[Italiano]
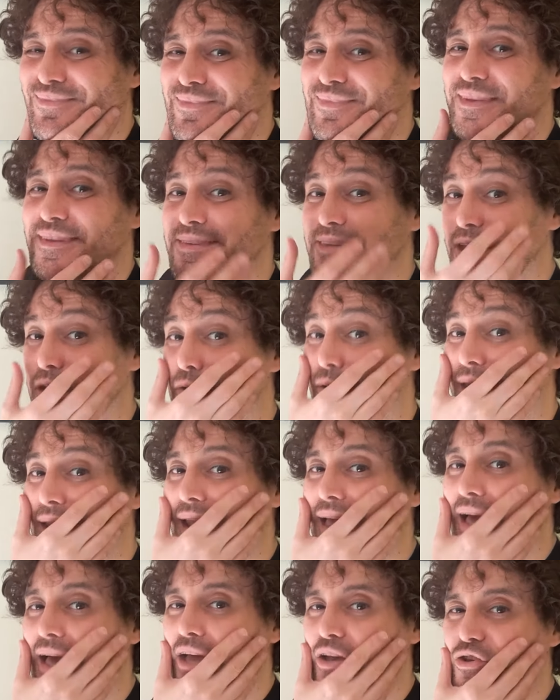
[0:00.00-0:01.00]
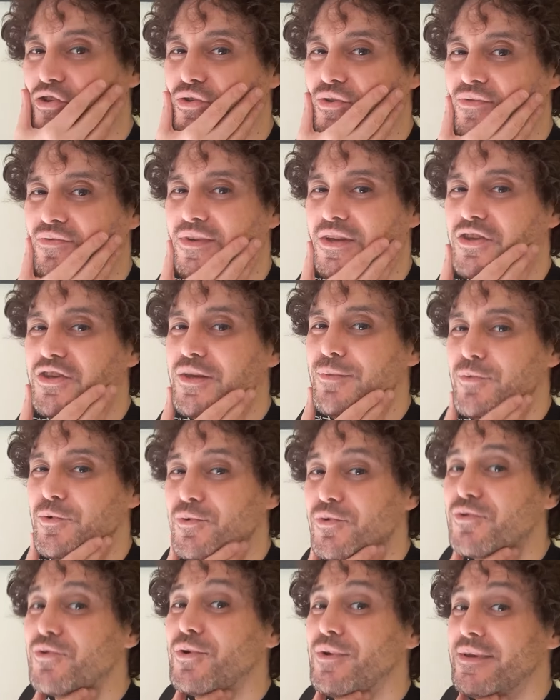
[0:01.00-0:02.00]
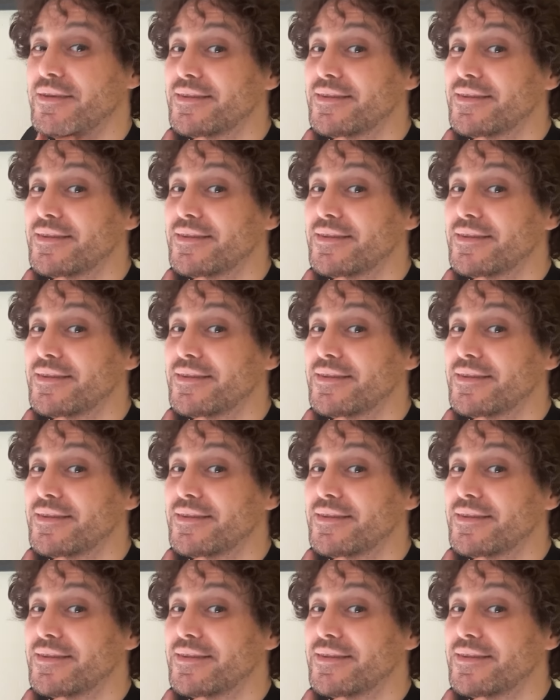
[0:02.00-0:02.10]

se io rilascio invece i muscoli,